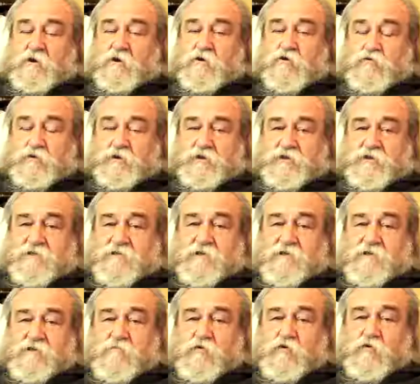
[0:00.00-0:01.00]
który
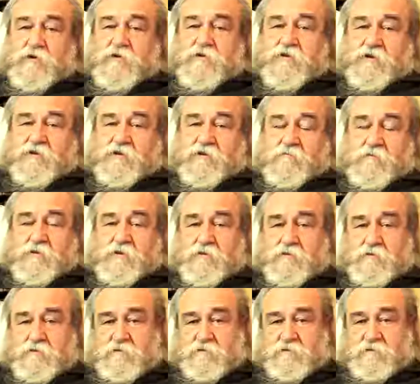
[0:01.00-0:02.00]
niestety był lenikiem
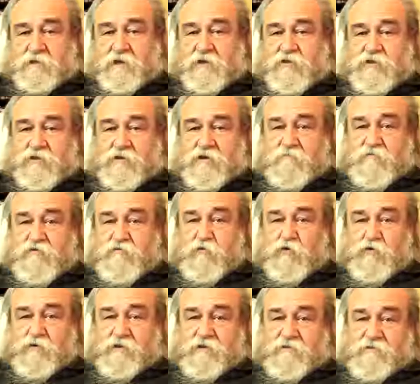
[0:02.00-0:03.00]
także
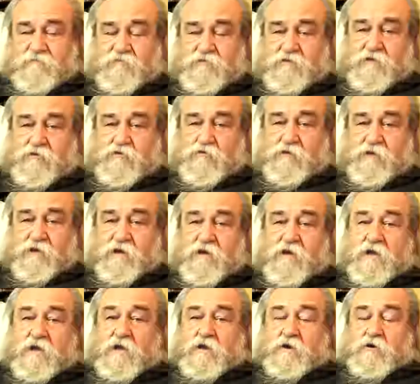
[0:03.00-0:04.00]
Habsburga ze względu na
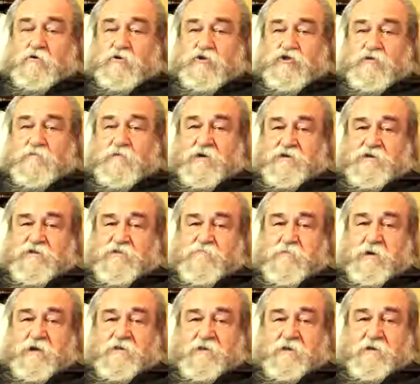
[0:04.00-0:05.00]
otrzymany
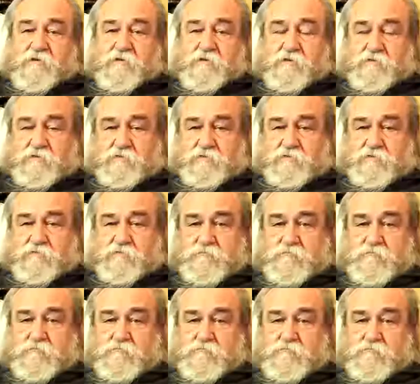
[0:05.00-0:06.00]
spadek z
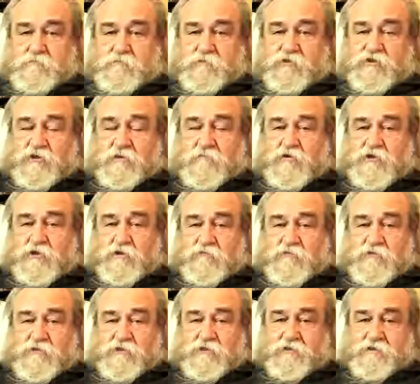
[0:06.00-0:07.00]
mm, ziem
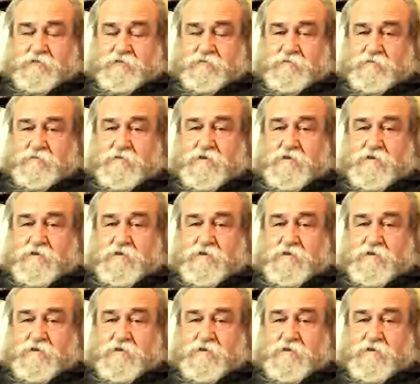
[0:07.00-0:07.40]
śląskich,